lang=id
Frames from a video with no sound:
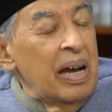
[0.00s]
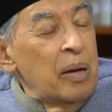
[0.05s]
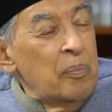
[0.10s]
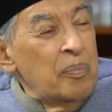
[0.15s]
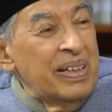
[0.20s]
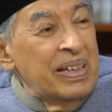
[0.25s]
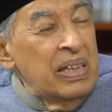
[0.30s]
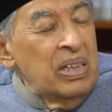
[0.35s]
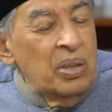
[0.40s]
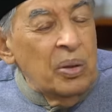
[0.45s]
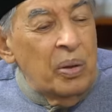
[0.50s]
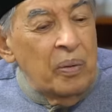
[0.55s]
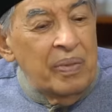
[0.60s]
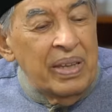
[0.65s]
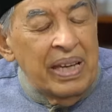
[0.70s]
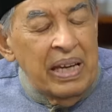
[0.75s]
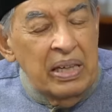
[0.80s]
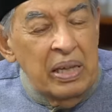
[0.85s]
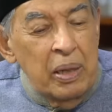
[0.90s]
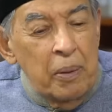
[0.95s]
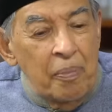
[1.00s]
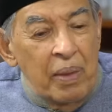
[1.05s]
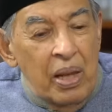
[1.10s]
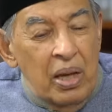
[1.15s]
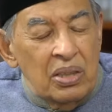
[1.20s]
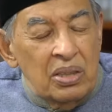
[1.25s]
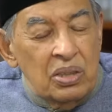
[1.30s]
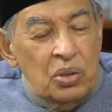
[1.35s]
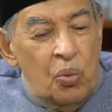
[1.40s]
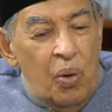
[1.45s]
begitu. Jadi
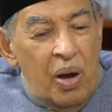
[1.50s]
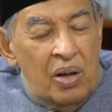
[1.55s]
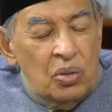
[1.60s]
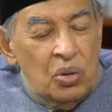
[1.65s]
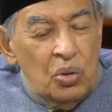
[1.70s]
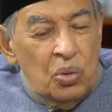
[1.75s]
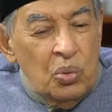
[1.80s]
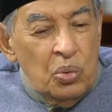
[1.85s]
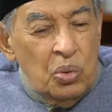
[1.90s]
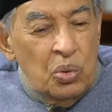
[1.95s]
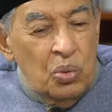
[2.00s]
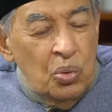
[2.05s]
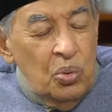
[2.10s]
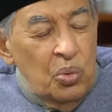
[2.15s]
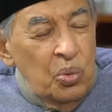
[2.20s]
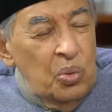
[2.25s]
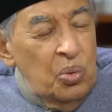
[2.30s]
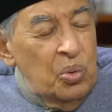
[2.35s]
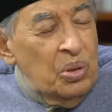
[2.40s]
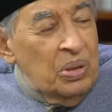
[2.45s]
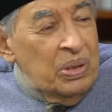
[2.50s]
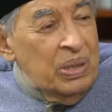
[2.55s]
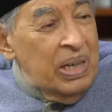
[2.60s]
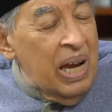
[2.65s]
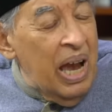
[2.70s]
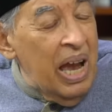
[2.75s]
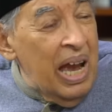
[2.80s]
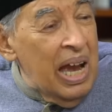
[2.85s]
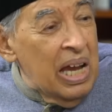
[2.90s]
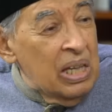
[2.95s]
sewaktu turun
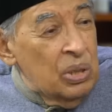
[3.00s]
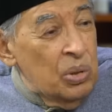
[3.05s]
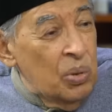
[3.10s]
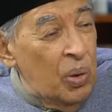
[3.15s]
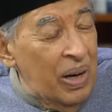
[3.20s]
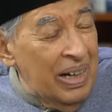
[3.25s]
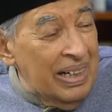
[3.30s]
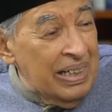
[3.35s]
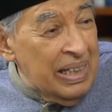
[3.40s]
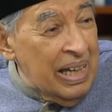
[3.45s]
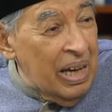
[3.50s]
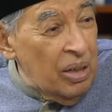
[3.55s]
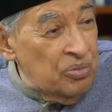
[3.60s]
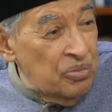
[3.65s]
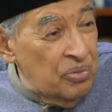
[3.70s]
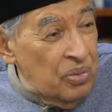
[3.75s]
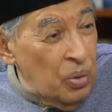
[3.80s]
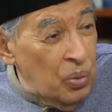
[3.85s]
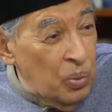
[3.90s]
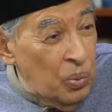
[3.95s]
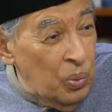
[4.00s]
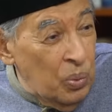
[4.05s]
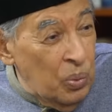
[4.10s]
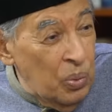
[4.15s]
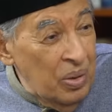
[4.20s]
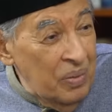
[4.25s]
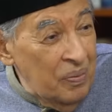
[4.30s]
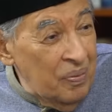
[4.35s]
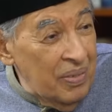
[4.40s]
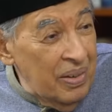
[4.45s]
ya ayuhal
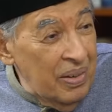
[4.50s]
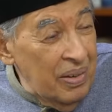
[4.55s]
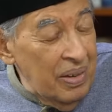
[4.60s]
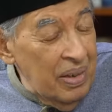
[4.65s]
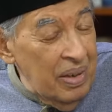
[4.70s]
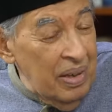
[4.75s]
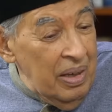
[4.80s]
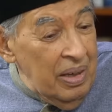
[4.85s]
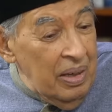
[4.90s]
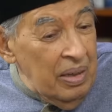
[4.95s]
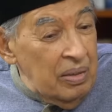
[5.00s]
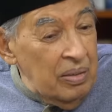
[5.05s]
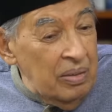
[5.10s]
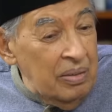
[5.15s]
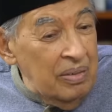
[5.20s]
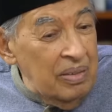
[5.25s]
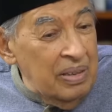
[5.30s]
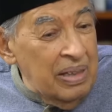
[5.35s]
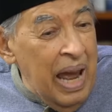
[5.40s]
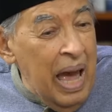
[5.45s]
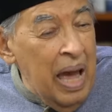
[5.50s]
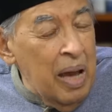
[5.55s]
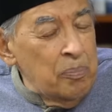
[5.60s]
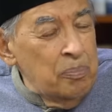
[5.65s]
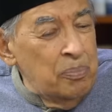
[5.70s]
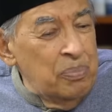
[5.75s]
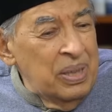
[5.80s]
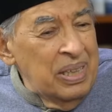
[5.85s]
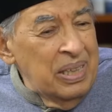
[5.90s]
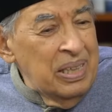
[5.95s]
kafirun,
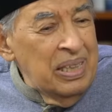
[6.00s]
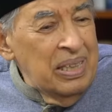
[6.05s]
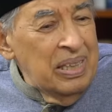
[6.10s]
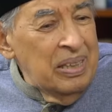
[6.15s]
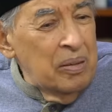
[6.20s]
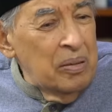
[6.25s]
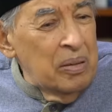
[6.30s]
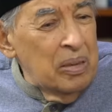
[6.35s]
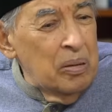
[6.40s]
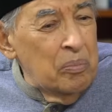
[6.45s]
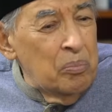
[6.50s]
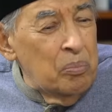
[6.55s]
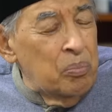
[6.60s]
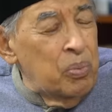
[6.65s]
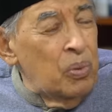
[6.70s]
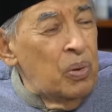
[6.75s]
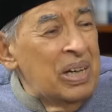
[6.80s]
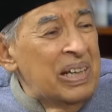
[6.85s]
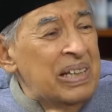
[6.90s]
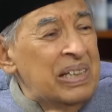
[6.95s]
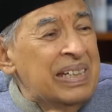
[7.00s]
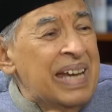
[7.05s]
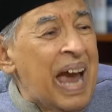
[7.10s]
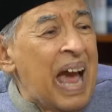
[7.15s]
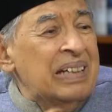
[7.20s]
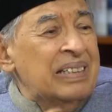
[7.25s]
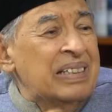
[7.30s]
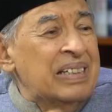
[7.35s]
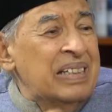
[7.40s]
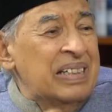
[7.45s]
Nabi boleh
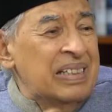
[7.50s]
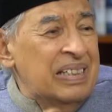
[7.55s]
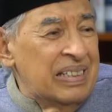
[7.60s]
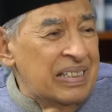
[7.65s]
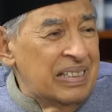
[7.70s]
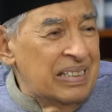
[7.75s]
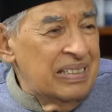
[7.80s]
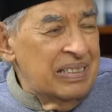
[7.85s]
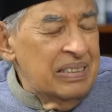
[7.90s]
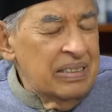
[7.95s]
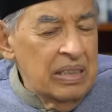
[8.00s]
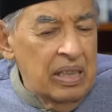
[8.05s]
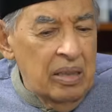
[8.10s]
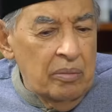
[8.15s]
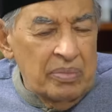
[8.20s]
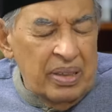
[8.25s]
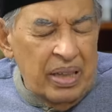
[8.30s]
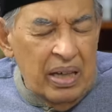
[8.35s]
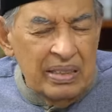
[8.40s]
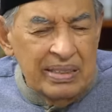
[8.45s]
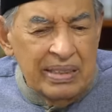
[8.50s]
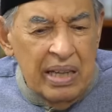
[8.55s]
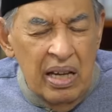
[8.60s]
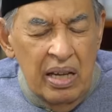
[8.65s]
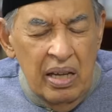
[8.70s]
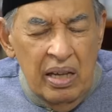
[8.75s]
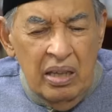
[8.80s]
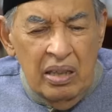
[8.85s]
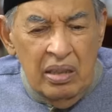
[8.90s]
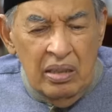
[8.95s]
jadi merasa
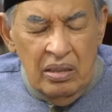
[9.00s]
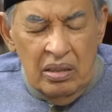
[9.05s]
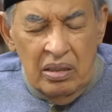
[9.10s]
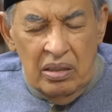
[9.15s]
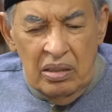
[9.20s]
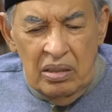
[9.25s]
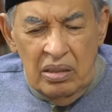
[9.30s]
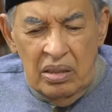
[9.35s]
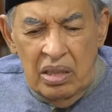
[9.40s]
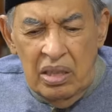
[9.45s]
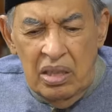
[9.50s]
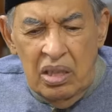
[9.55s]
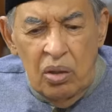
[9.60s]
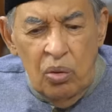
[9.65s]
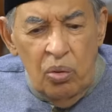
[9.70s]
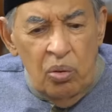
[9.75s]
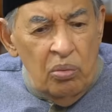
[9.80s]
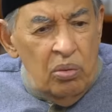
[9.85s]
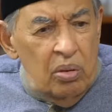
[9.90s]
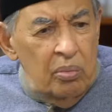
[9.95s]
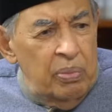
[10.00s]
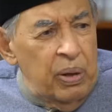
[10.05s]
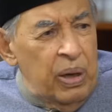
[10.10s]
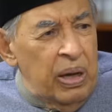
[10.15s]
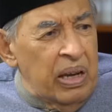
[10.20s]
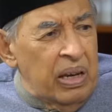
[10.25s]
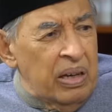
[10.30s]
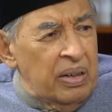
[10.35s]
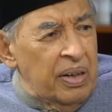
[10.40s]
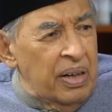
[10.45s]
ini kok
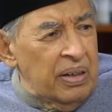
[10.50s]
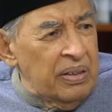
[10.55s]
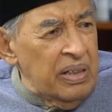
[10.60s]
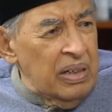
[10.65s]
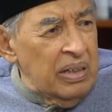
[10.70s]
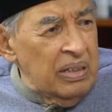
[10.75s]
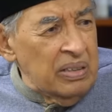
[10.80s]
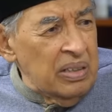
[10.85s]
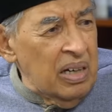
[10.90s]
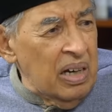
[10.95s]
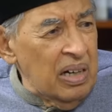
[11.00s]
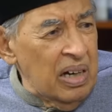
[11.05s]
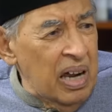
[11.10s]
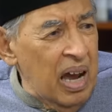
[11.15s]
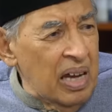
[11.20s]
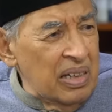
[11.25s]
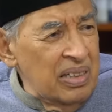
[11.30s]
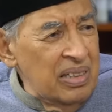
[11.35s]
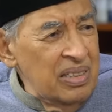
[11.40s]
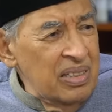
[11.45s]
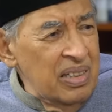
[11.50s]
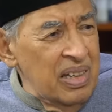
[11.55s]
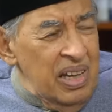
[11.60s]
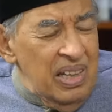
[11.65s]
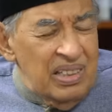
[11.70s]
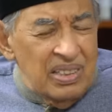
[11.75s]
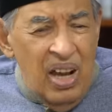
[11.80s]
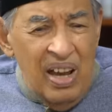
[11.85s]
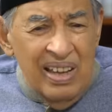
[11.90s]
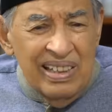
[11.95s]
beda dengan yang lain.
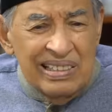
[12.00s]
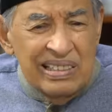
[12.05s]
Saya